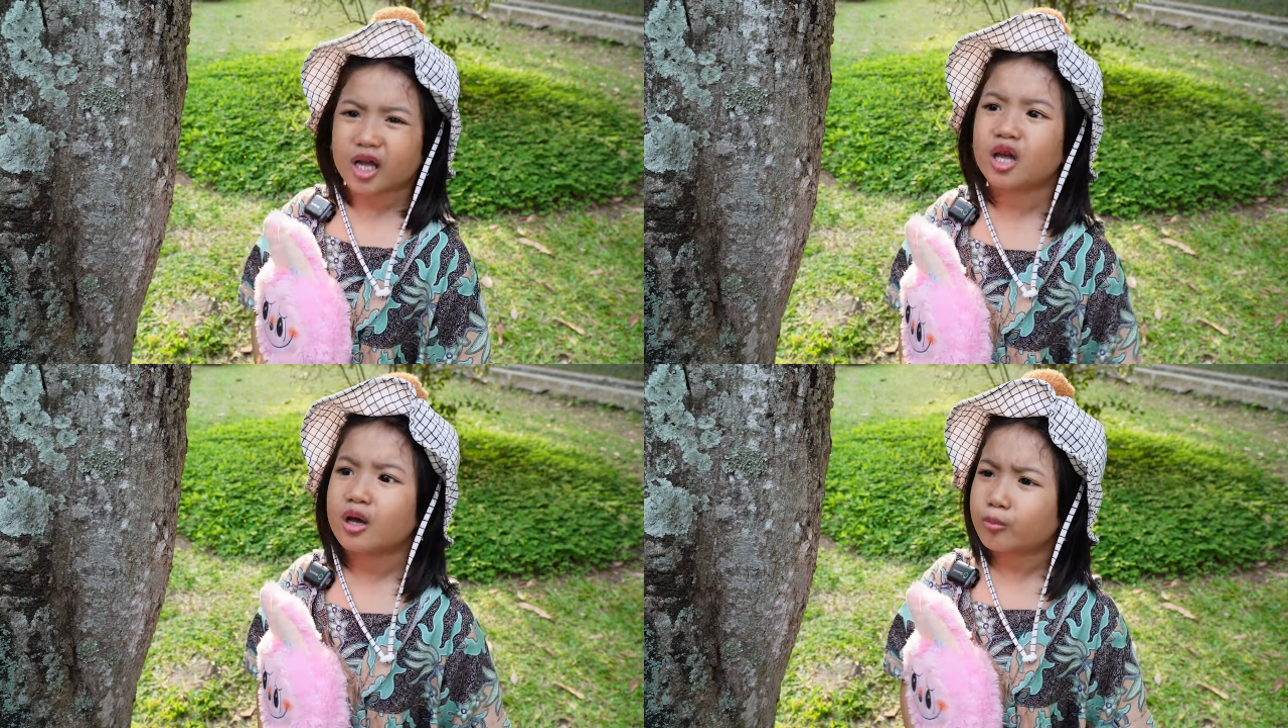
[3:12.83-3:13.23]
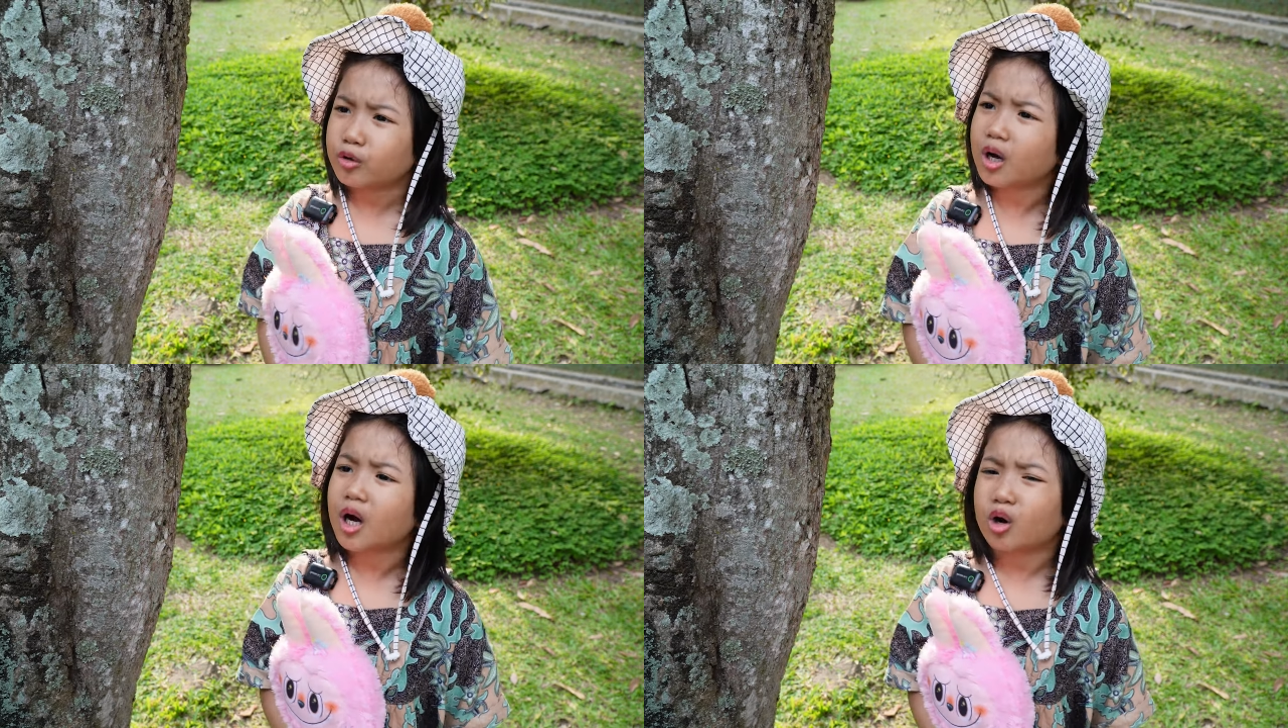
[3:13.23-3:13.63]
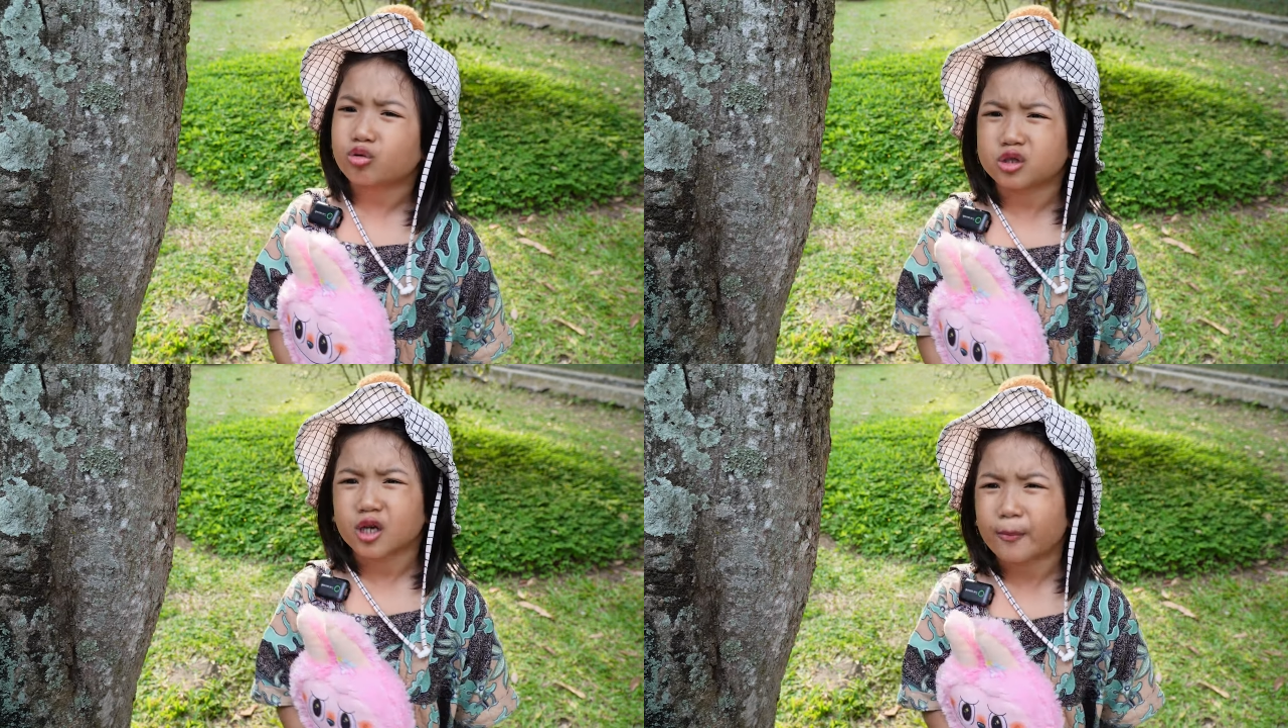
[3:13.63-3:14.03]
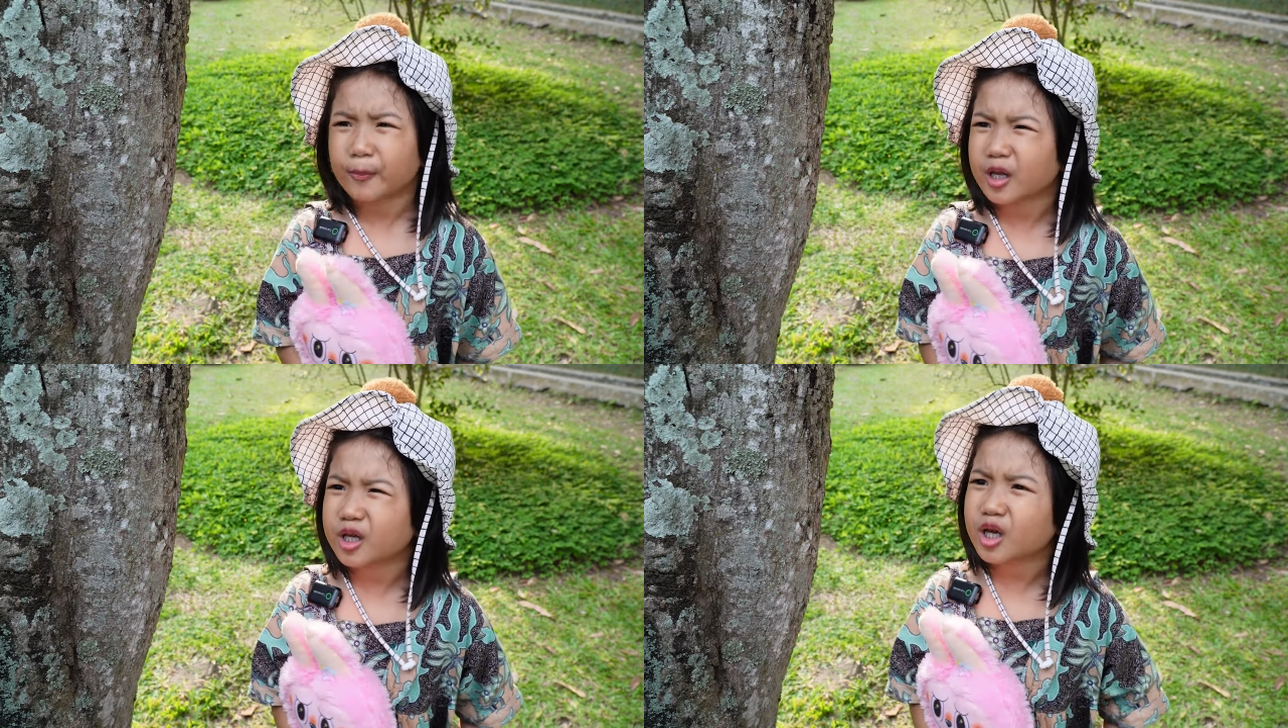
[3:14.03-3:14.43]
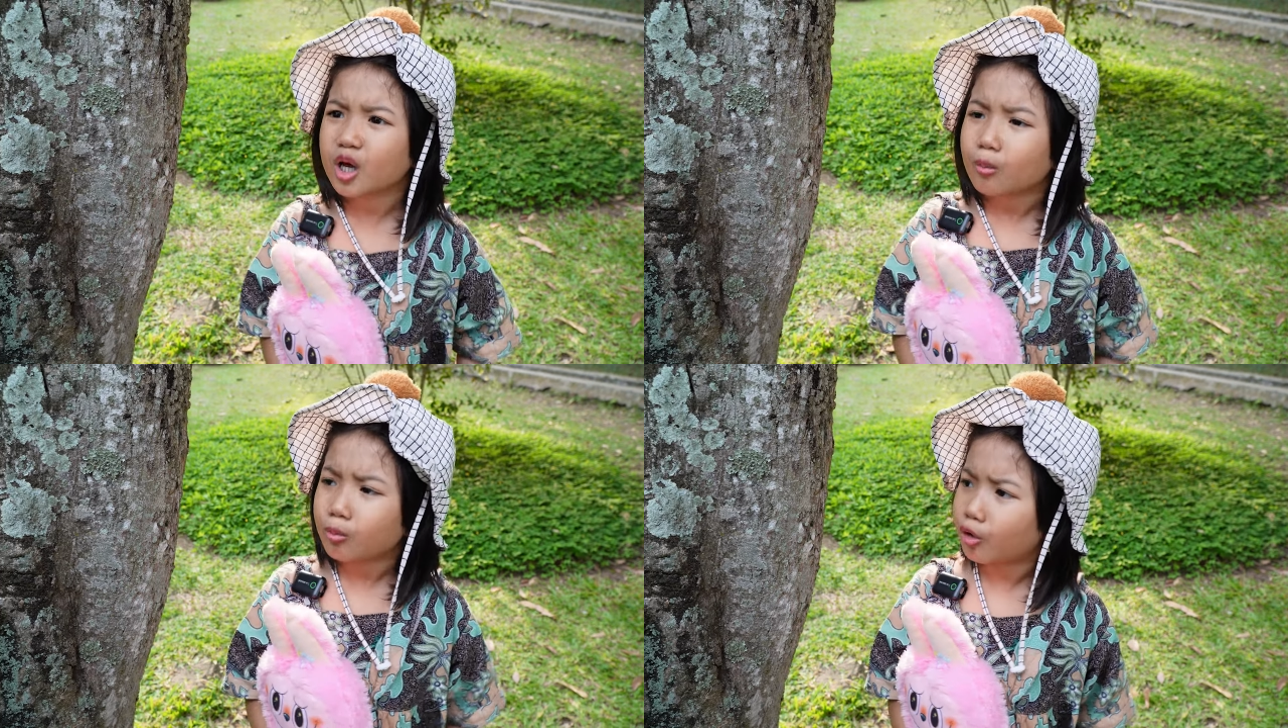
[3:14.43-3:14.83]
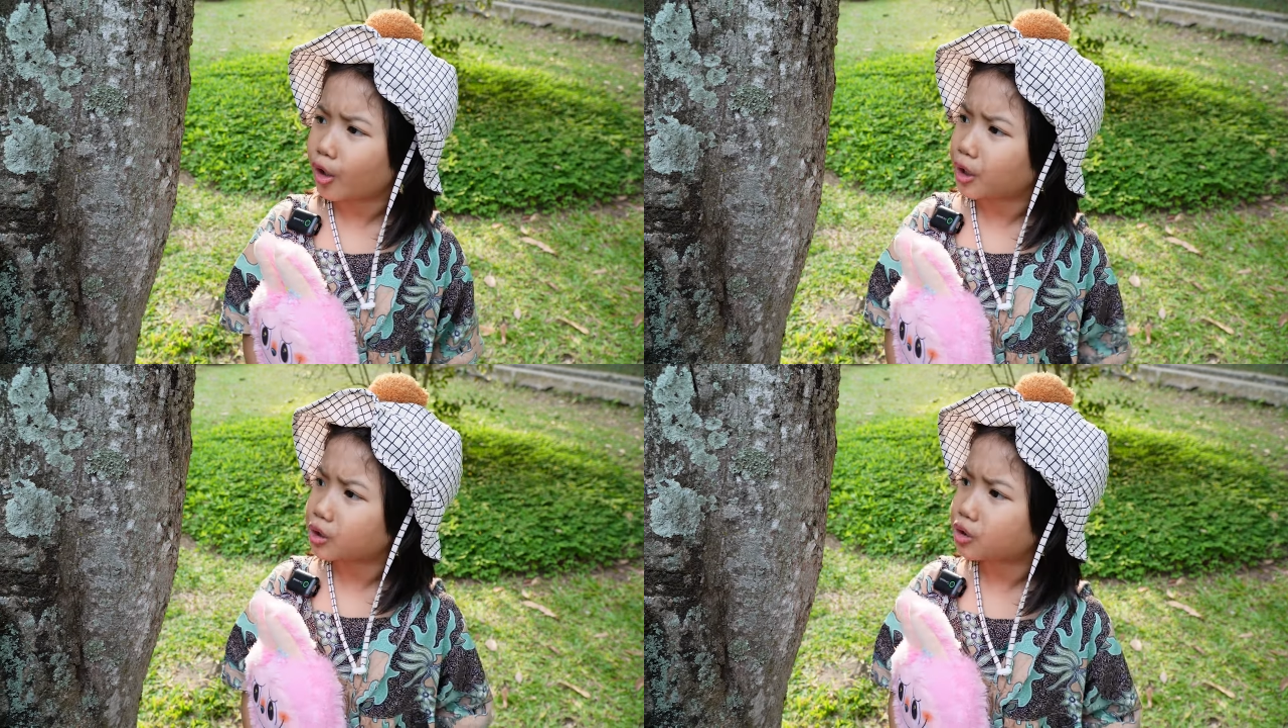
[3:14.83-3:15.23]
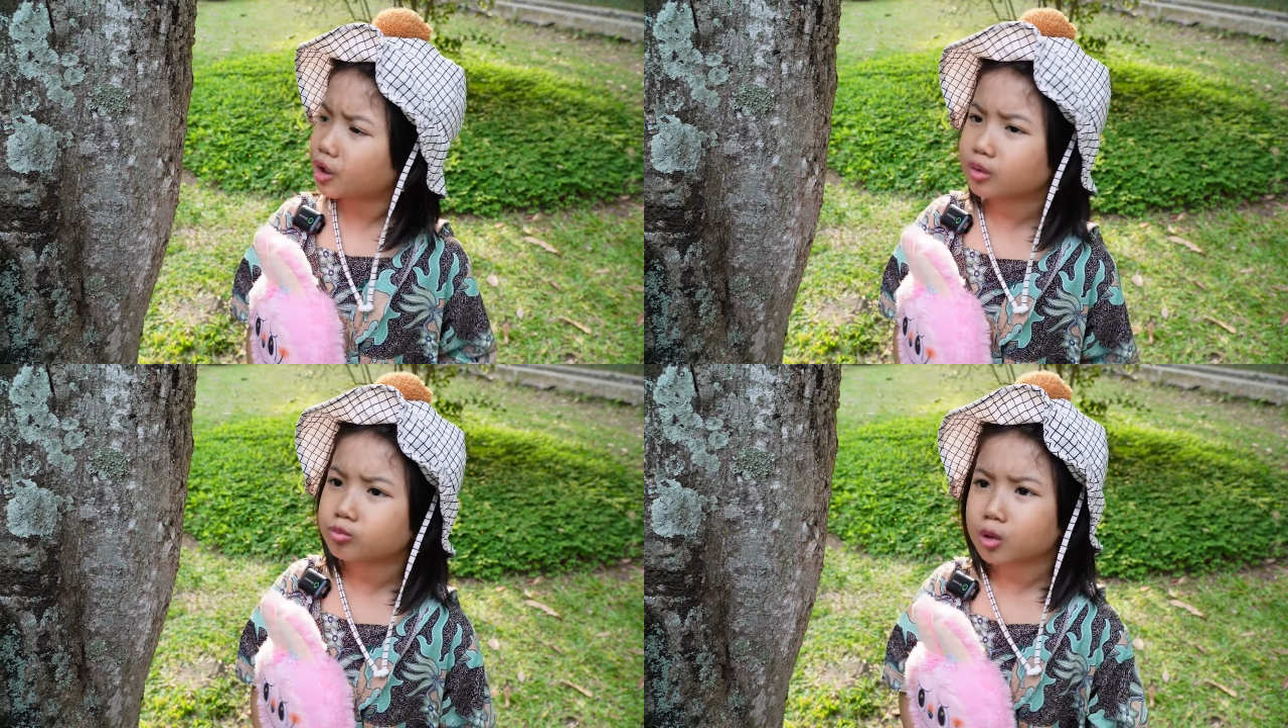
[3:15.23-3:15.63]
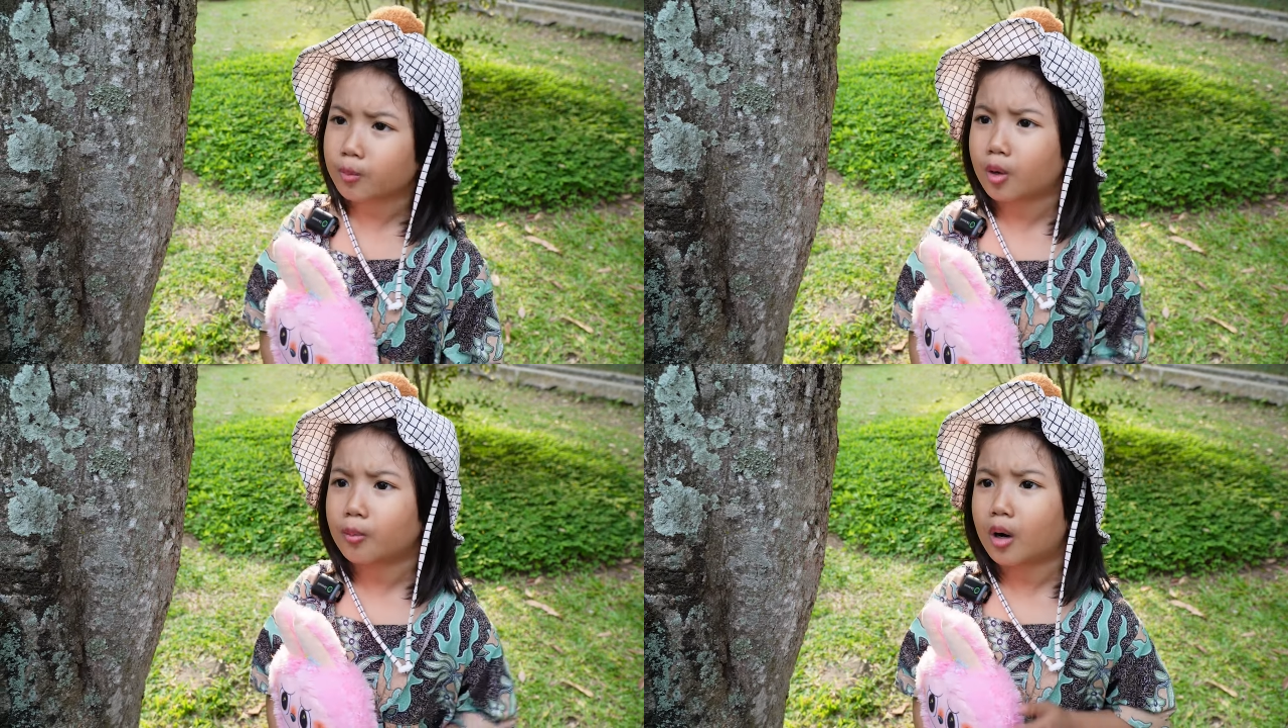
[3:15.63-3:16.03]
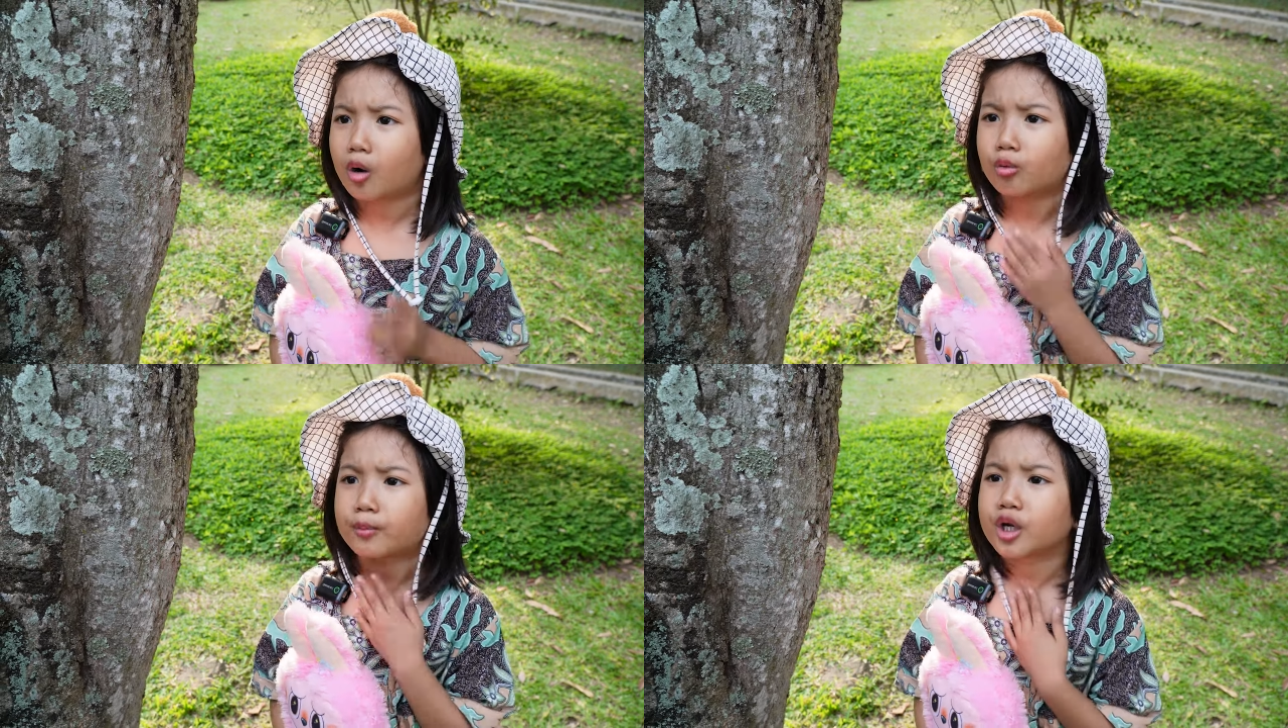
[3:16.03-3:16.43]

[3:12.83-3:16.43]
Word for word: Eh, bunda aku capek nih. Mau es krim sama mau